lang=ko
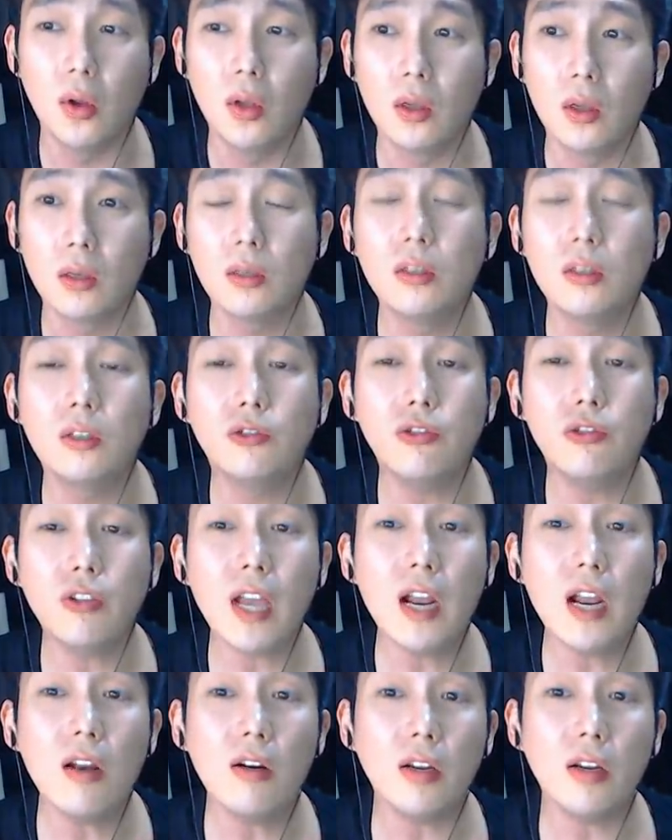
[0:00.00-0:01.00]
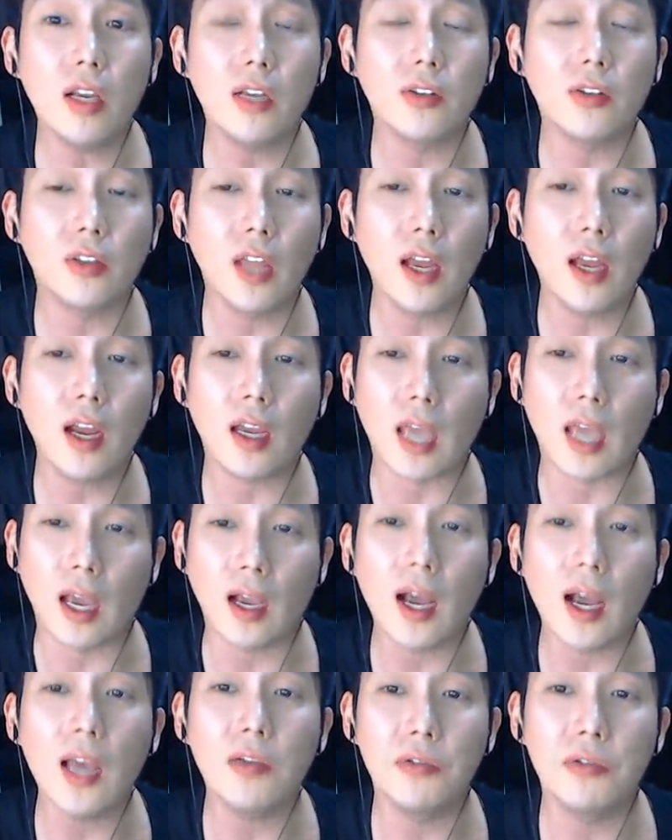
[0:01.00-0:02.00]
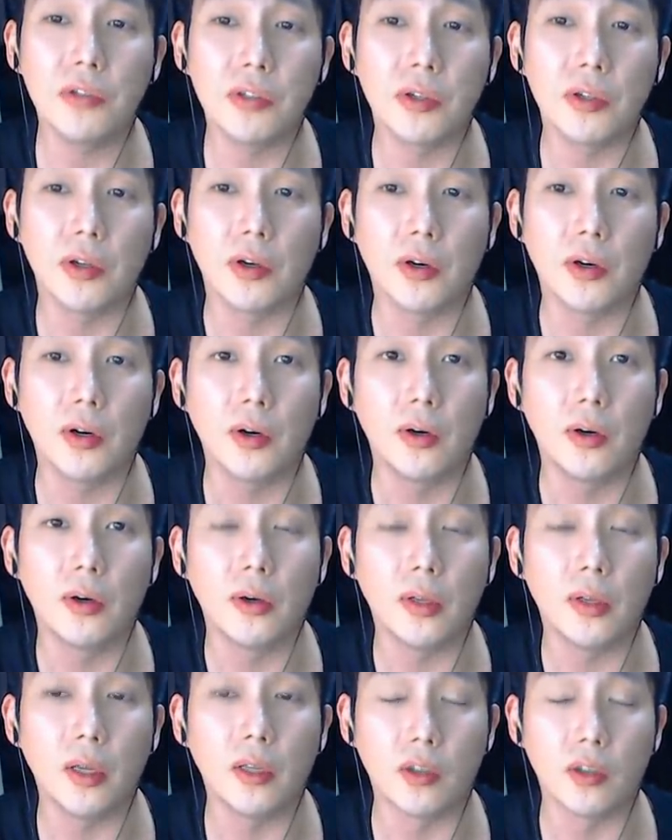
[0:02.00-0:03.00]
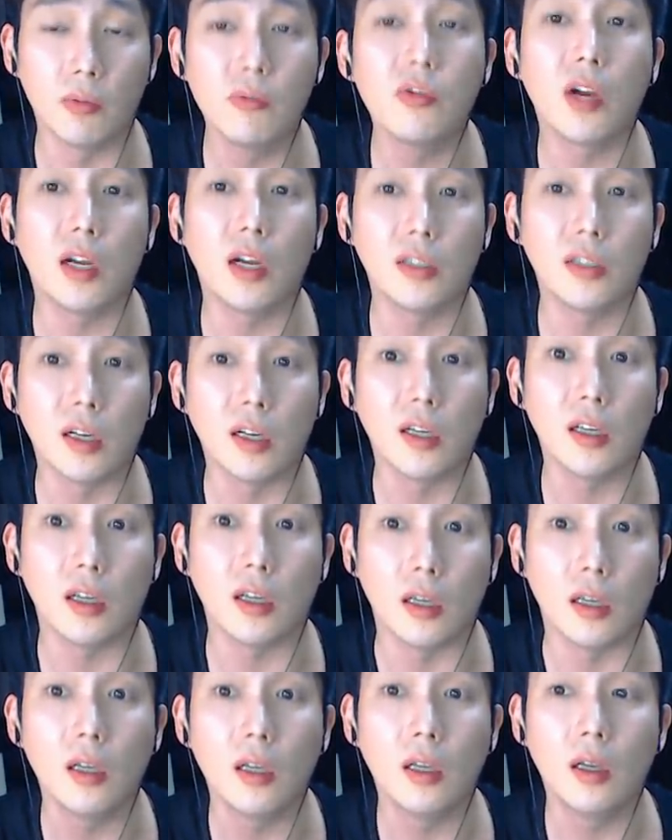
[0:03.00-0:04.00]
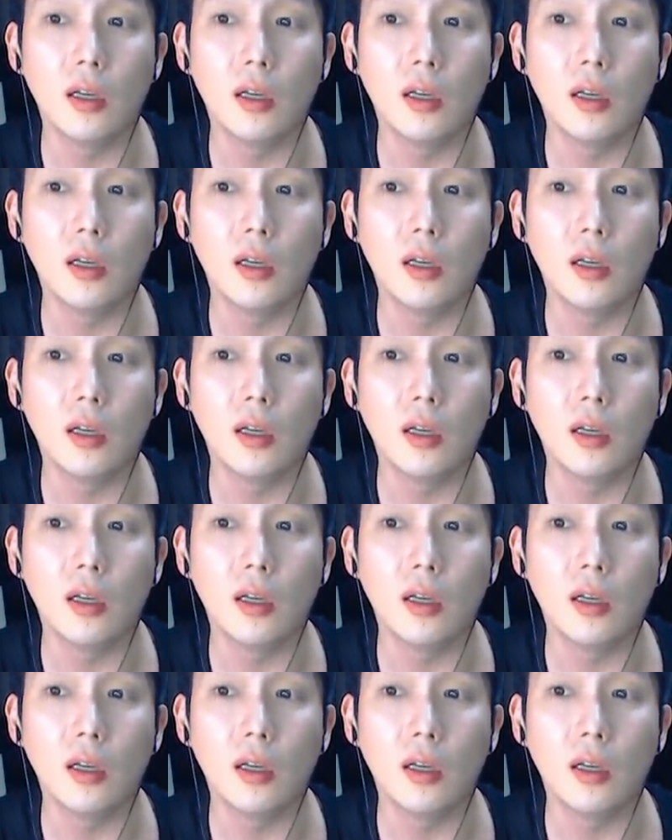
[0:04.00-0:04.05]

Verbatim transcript: 그 술 갤러리에서 테라 개까이고 있어요. 예, 전문가들의.